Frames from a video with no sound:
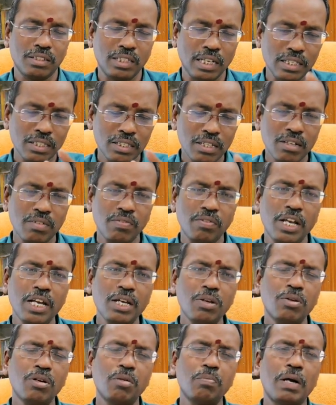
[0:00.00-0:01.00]
சந்திரன்
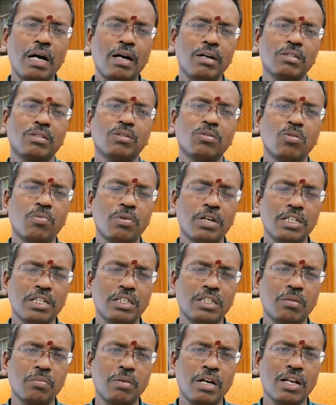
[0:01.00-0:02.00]
வேறொரு பாவத்துக்கு
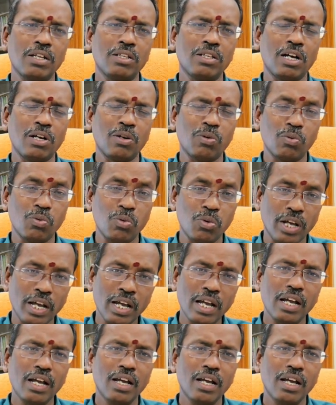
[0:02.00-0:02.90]
உபநட்சத்திரமாக இருந்தாலும் கூட